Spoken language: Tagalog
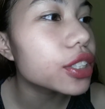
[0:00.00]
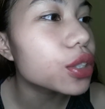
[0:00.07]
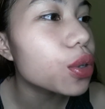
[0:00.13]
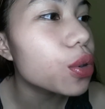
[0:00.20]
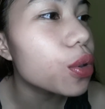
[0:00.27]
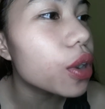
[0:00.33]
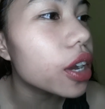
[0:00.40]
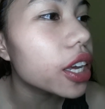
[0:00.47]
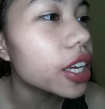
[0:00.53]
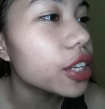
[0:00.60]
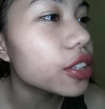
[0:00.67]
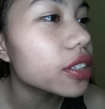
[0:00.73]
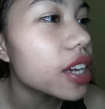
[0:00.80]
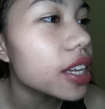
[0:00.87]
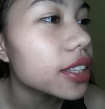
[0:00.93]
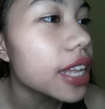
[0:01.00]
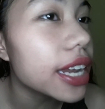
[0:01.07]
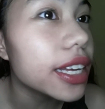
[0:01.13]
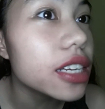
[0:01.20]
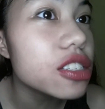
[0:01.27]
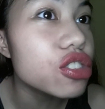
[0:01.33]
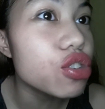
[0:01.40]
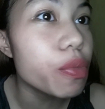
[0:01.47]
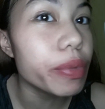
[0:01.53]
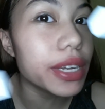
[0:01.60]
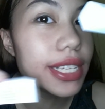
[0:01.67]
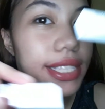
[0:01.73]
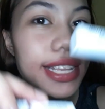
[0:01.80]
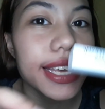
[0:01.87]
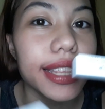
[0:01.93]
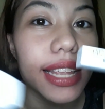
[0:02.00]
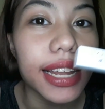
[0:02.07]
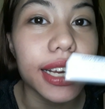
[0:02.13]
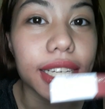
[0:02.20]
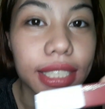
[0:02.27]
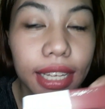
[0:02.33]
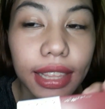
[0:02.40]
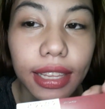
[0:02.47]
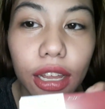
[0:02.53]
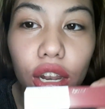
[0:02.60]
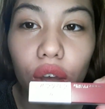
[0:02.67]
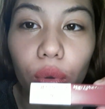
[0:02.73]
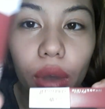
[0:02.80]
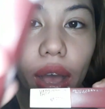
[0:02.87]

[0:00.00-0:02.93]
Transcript: So, yun nga, talagang super stay talaga siyang dalawa.